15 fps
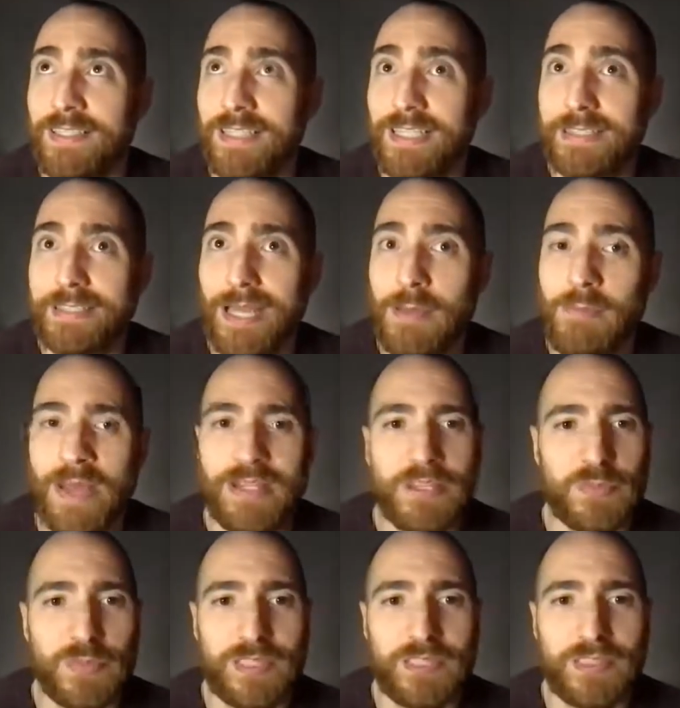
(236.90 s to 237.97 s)
dal time
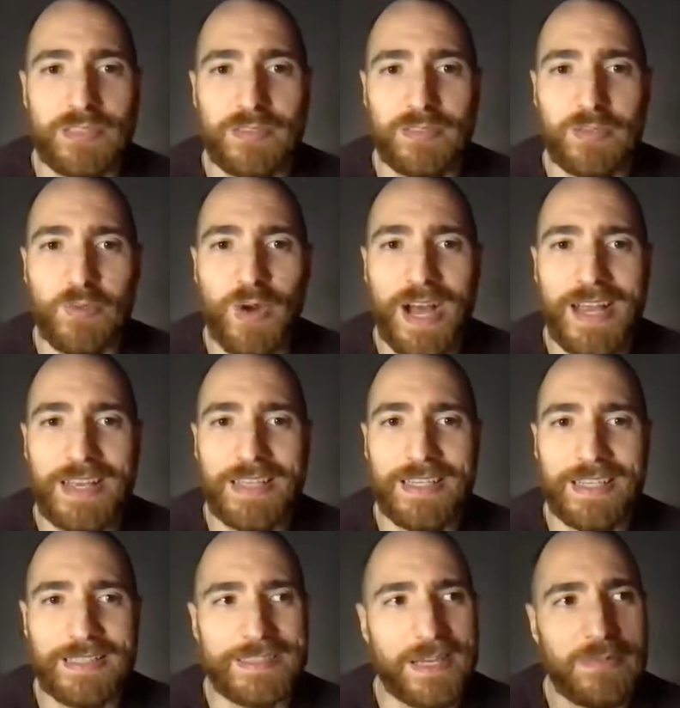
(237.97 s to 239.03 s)
management individuale
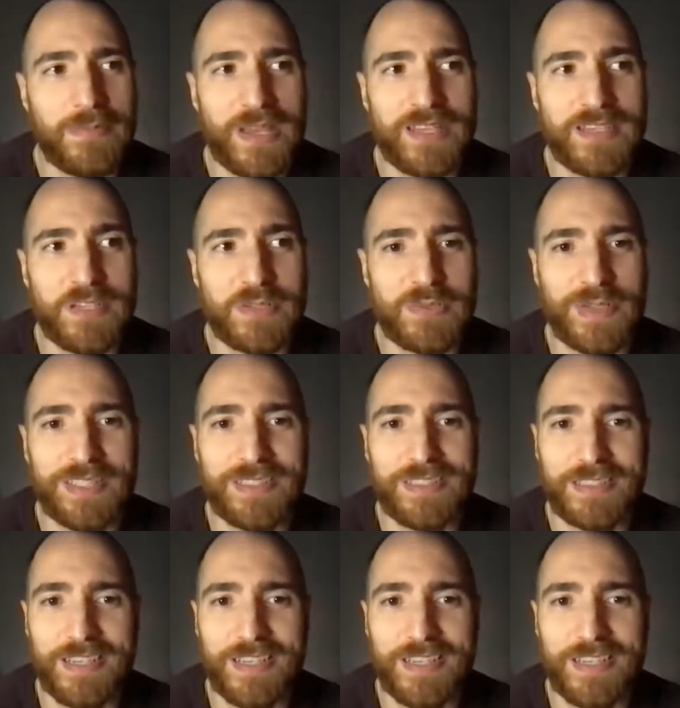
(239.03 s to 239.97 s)
al time management